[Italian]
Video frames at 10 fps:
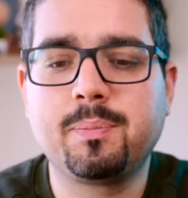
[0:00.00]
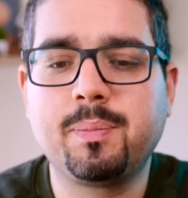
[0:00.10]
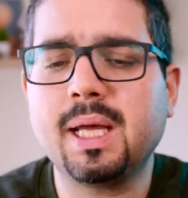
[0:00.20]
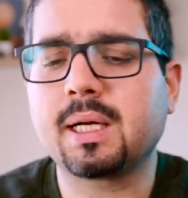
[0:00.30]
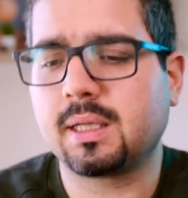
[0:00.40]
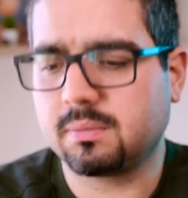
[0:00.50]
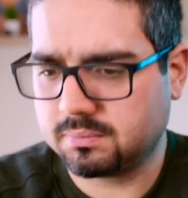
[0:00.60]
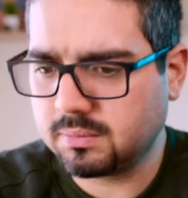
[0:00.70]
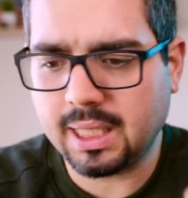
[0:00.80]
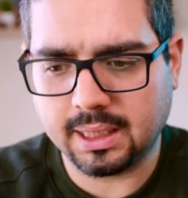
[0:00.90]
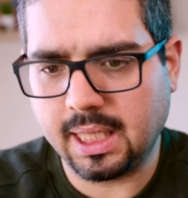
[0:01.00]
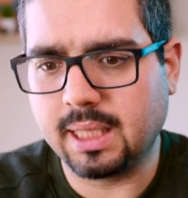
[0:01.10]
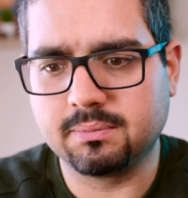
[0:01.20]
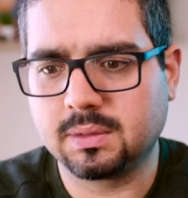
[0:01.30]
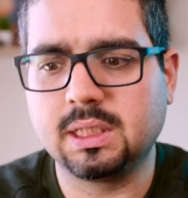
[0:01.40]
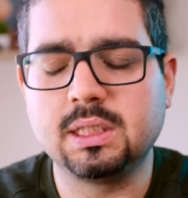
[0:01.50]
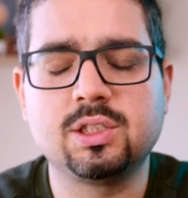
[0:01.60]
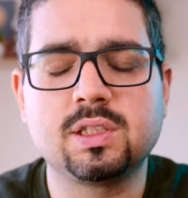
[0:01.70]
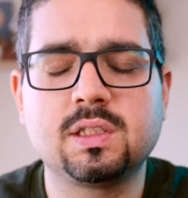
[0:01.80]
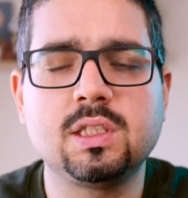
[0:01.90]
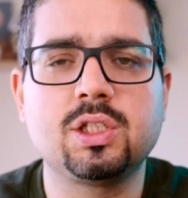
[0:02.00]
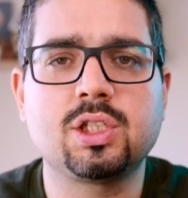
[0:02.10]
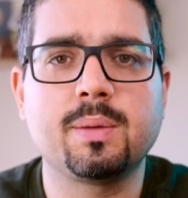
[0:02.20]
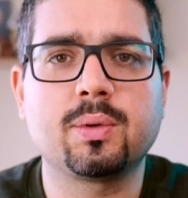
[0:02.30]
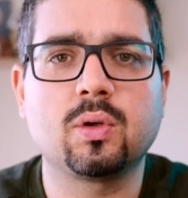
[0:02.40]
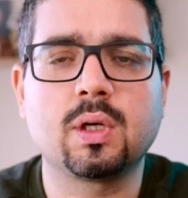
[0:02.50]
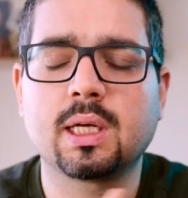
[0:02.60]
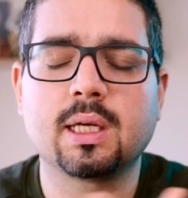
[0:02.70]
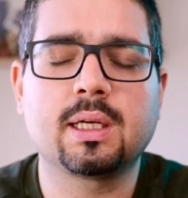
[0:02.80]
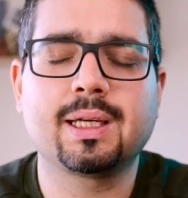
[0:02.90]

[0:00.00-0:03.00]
per anche chi gestisce e eh,